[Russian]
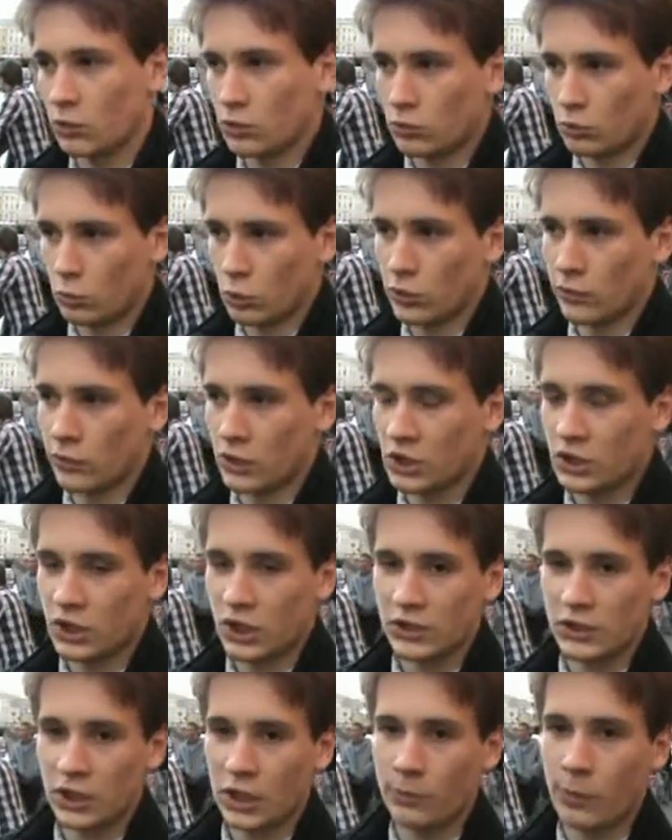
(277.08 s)
вот мой товарищ
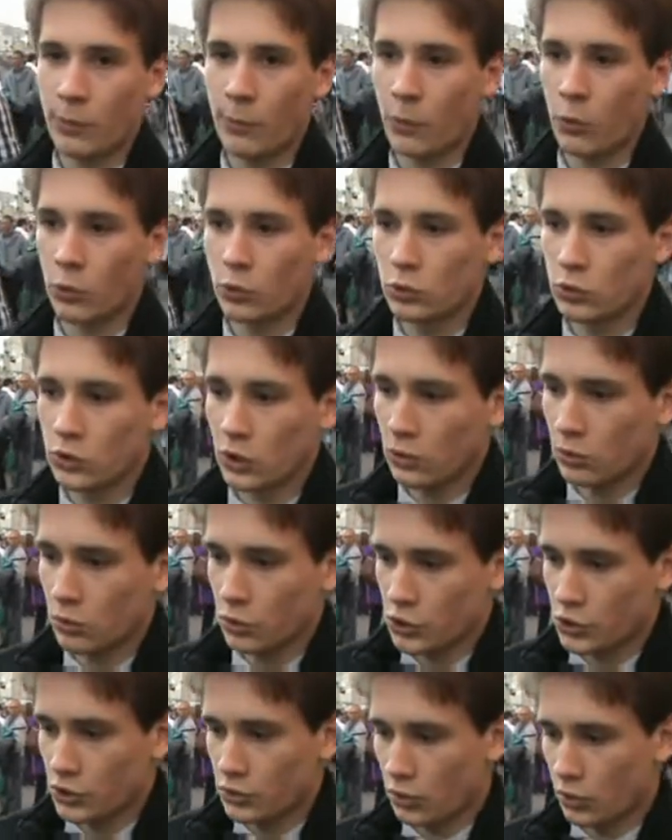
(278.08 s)
сказал по поводу
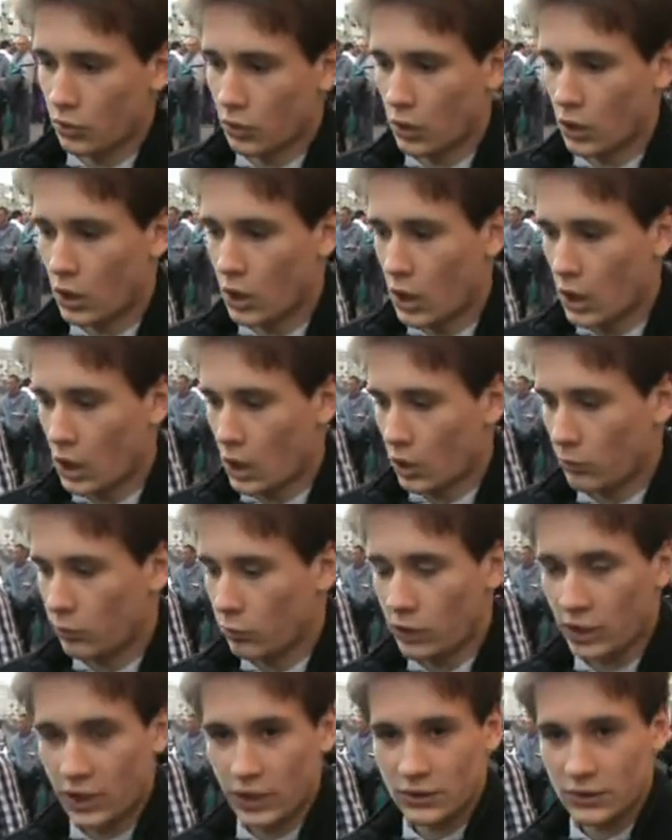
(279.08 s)
того, что
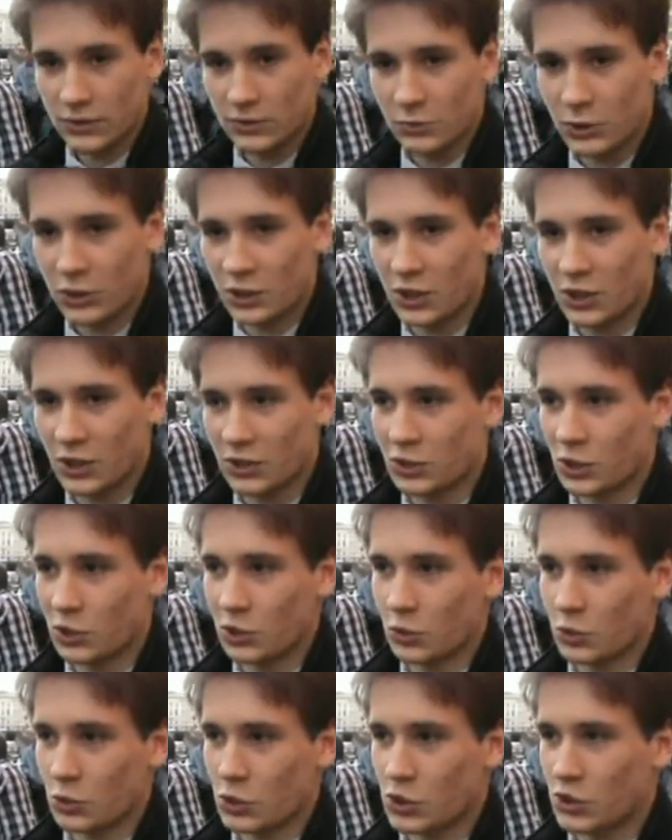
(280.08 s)
Влад, мне кажется,
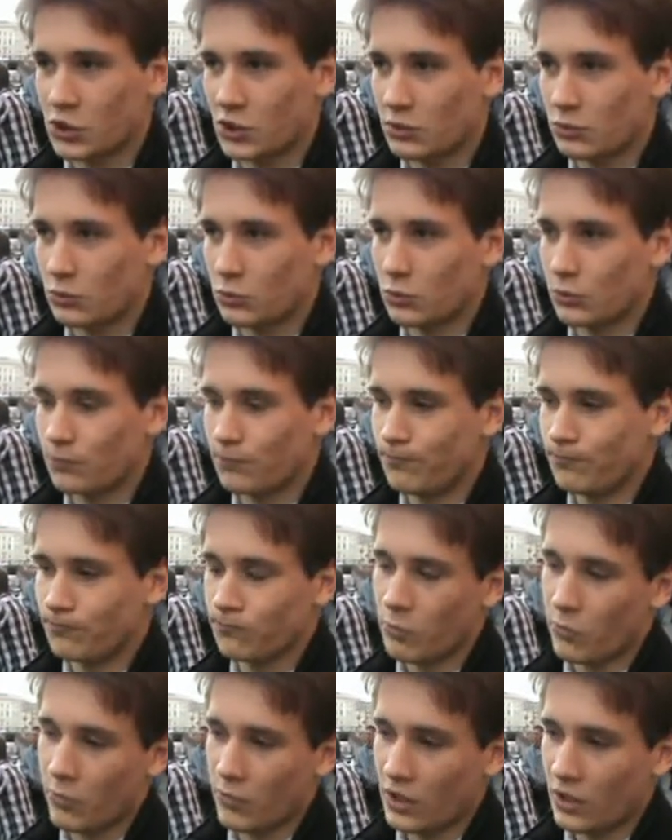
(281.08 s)
это очень
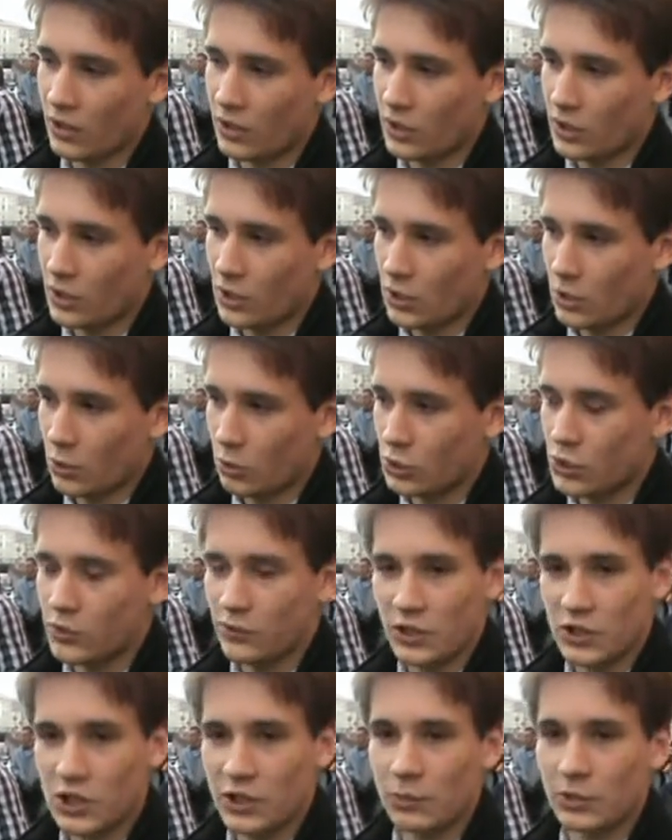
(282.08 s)
очень
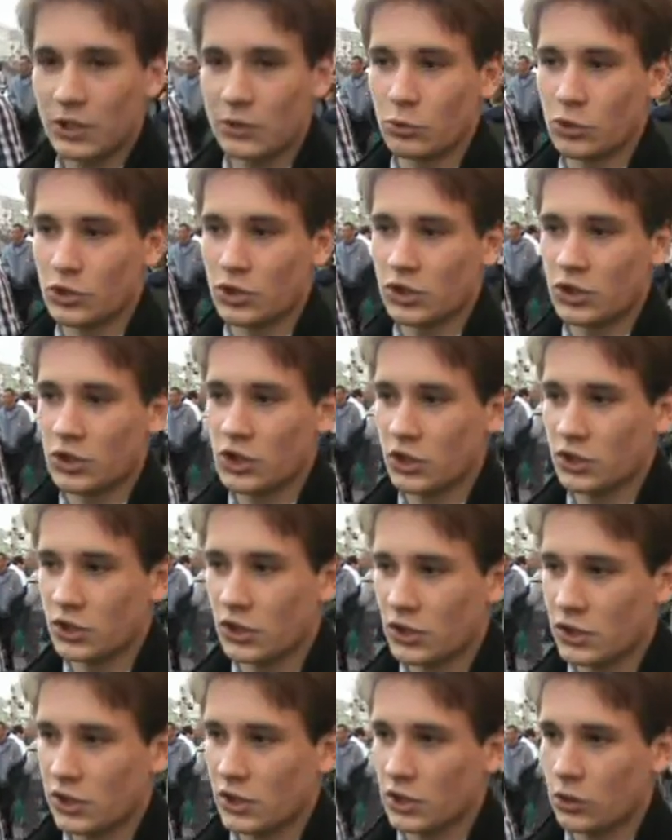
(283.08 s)
важно, потому что сейчас,
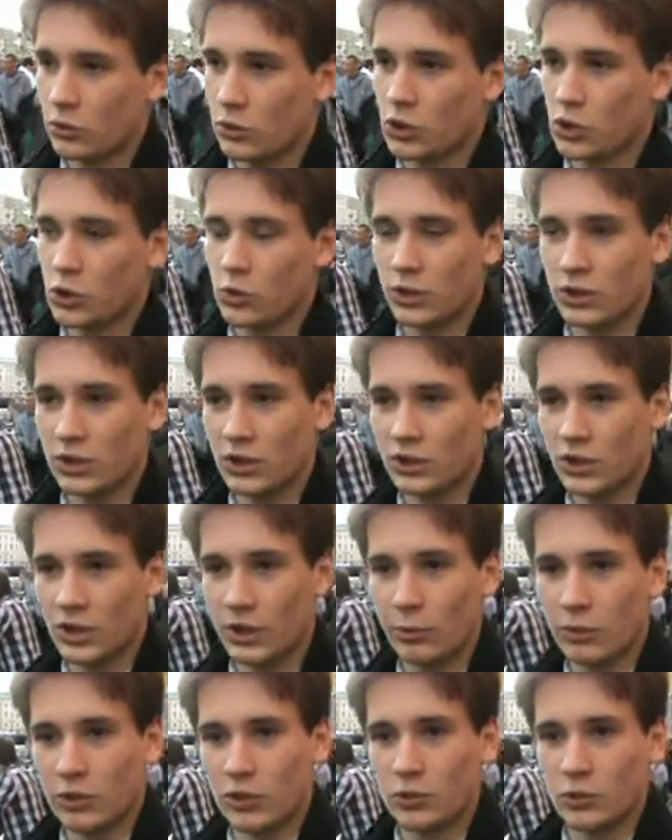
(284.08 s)
если ты хочешь куда-то идти
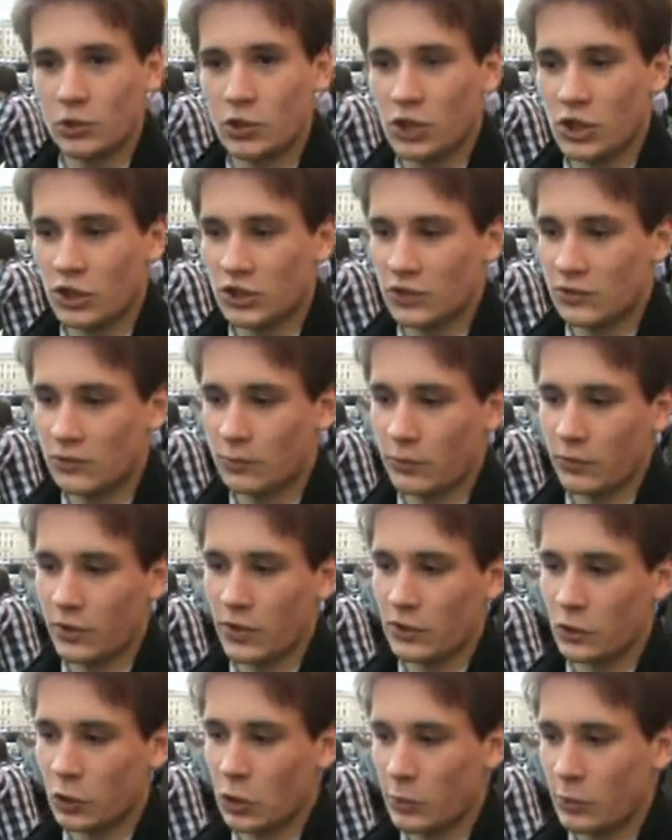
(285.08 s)
работать, очень часто
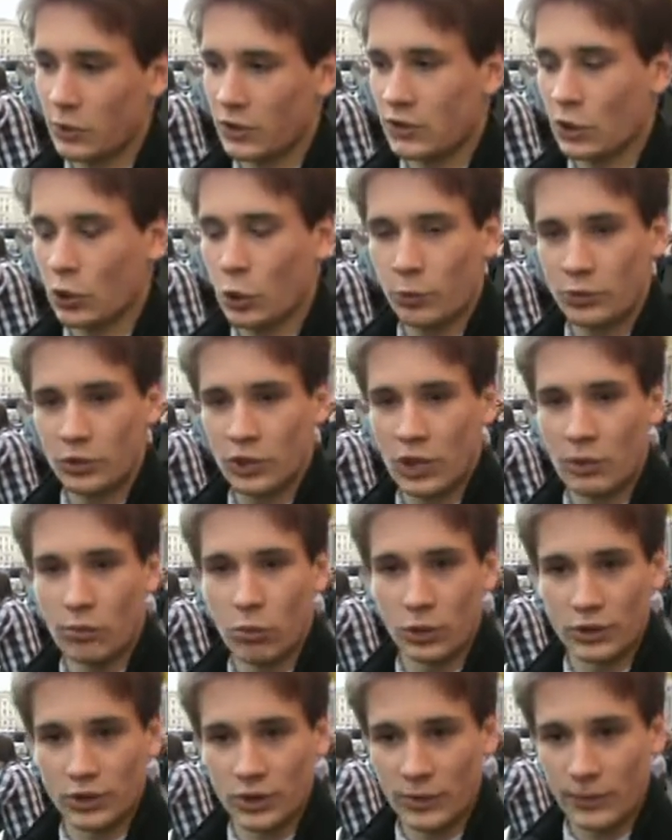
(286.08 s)
бывает такой образ, как будто
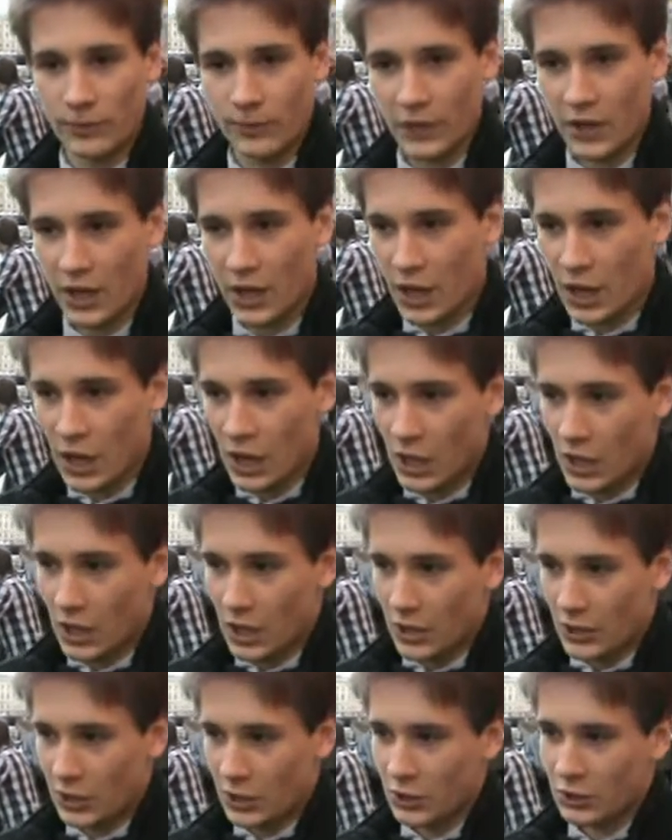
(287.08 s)
работы.
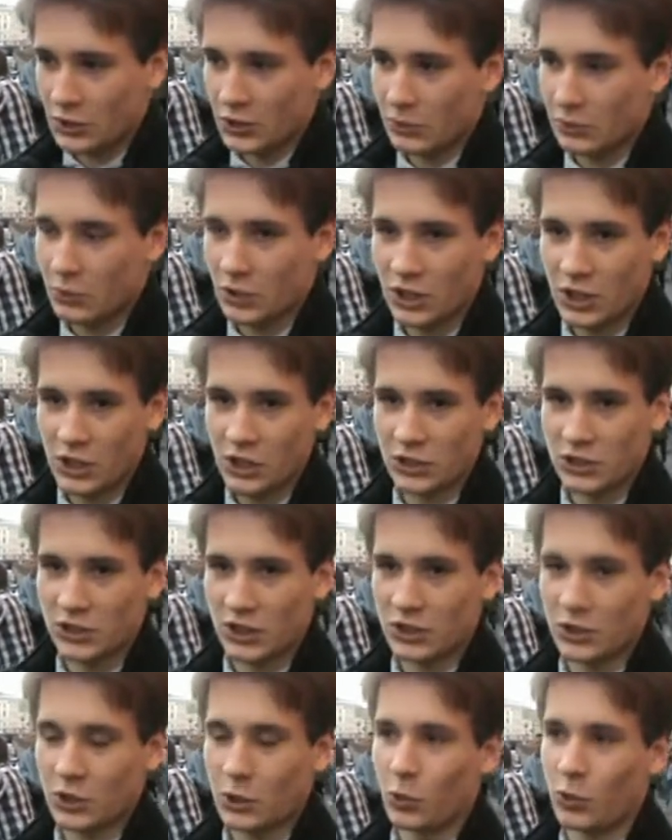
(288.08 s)
И это, мне кажется,
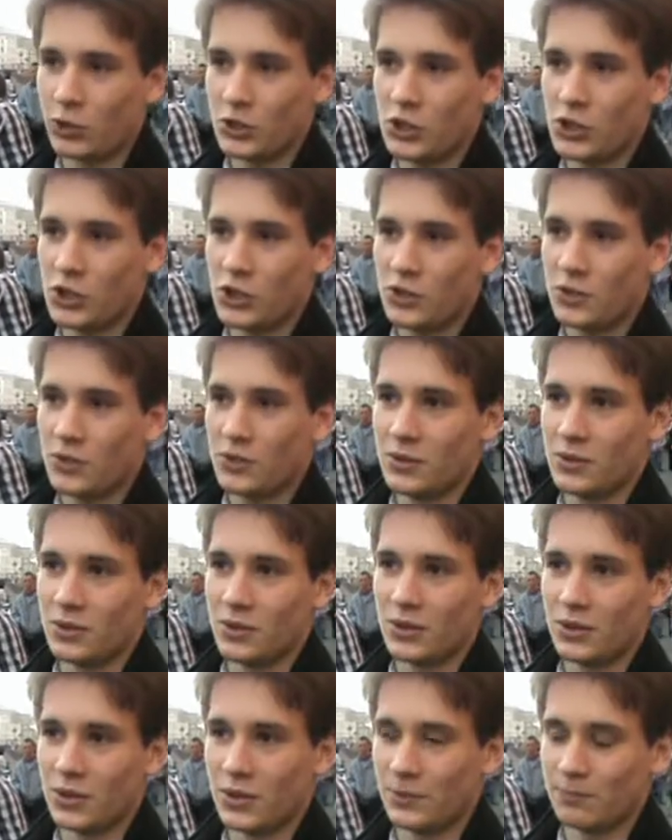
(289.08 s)
это очень,
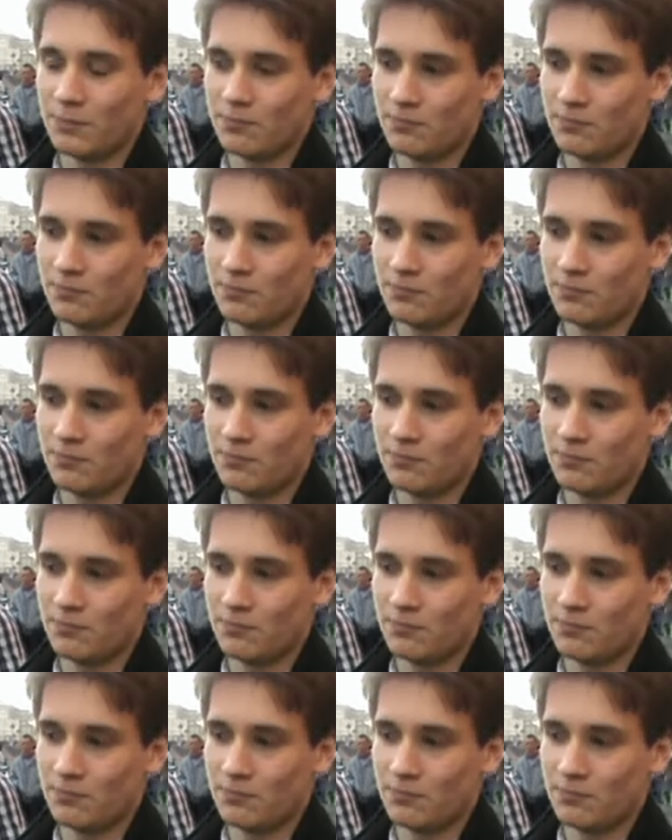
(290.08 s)
э,